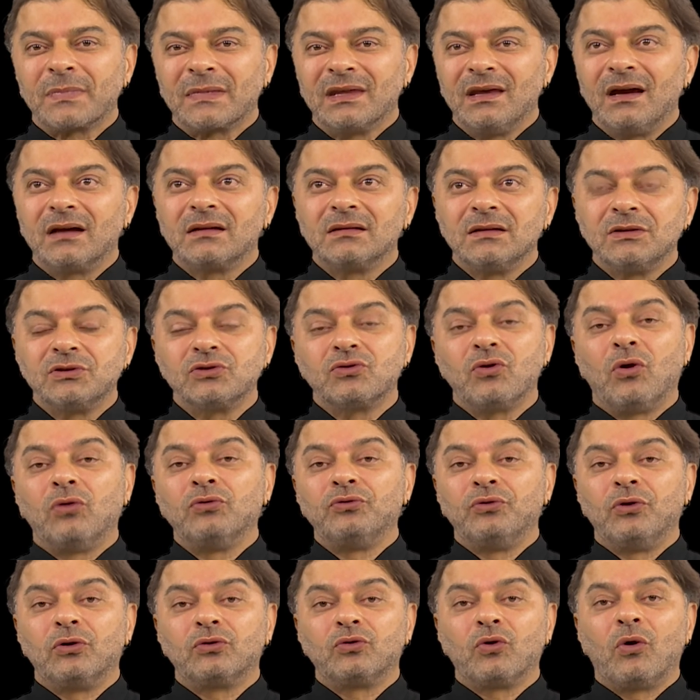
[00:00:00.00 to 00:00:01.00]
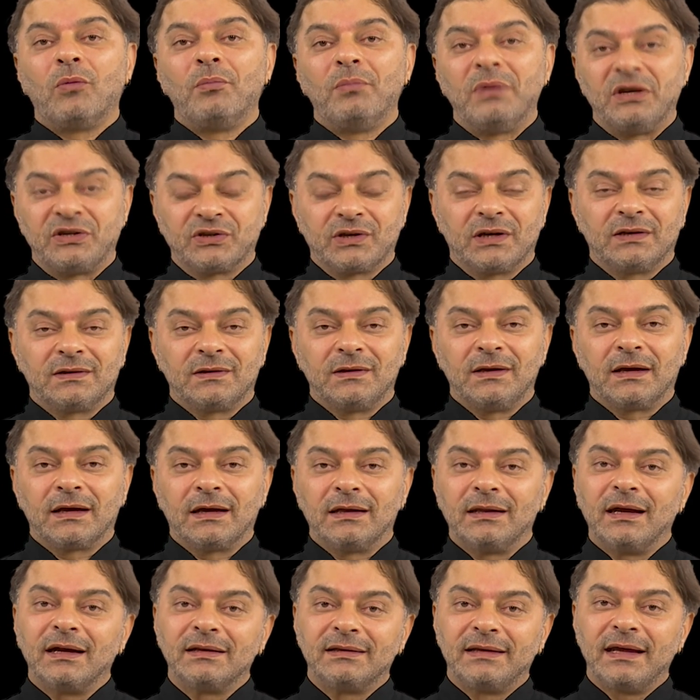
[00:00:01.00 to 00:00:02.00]
yaklaşık 14-15 katına
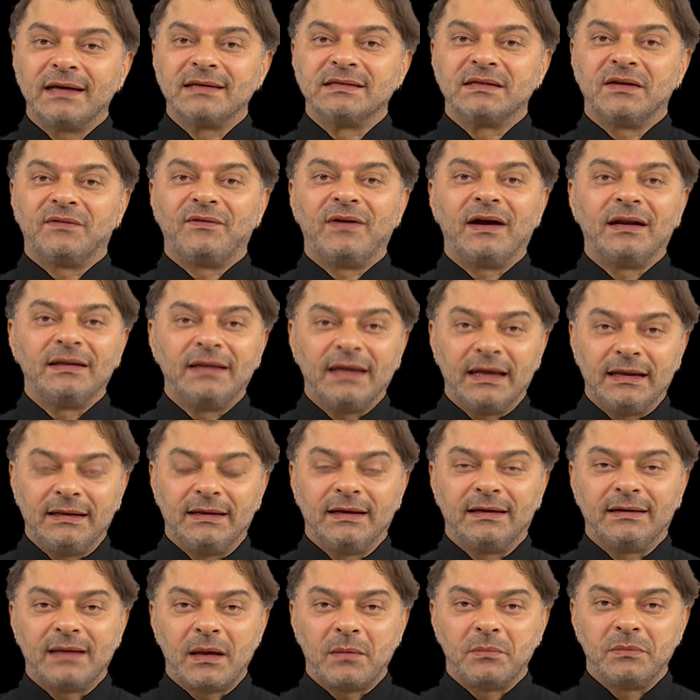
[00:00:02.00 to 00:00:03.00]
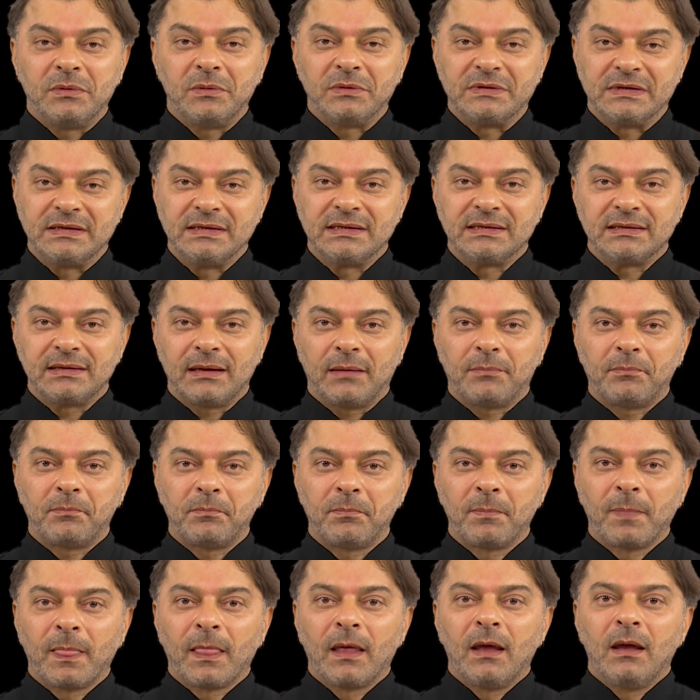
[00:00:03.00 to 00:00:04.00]
kadar tek seferde elde eden bir sistem.
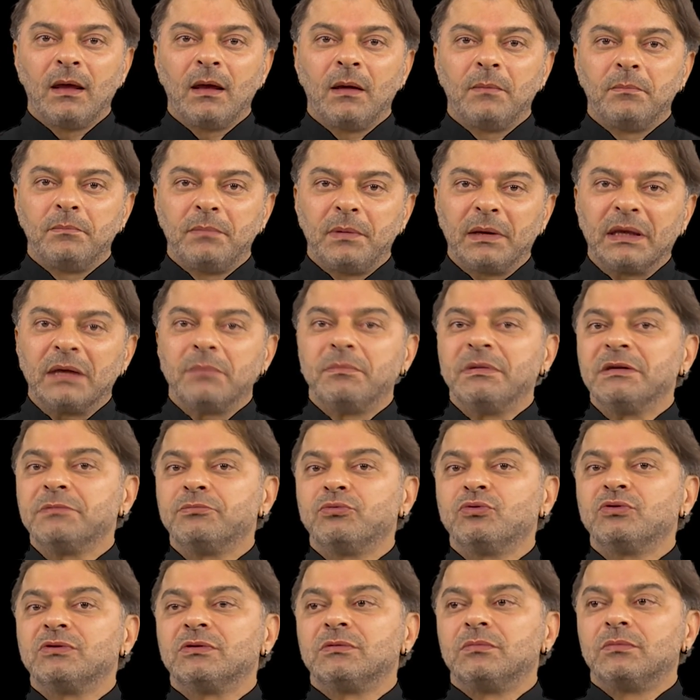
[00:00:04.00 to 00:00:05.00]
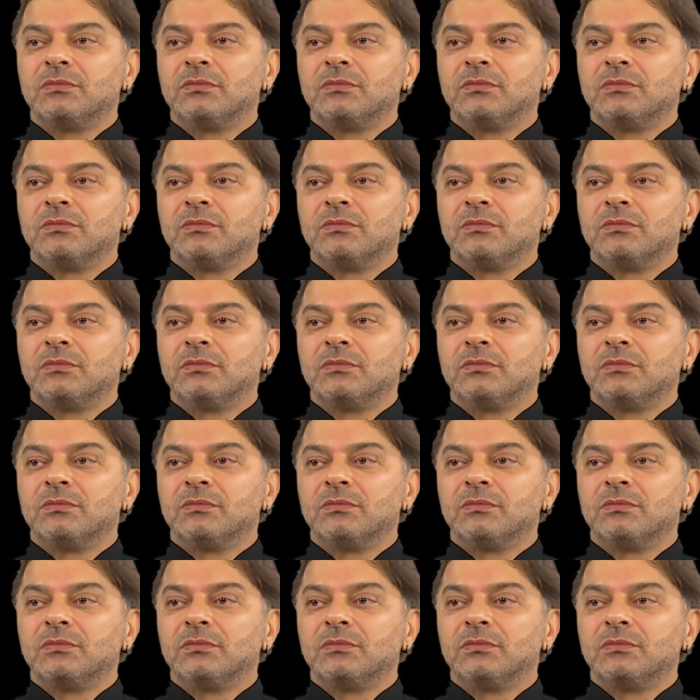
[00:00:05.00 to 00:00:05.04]
Peki biz bu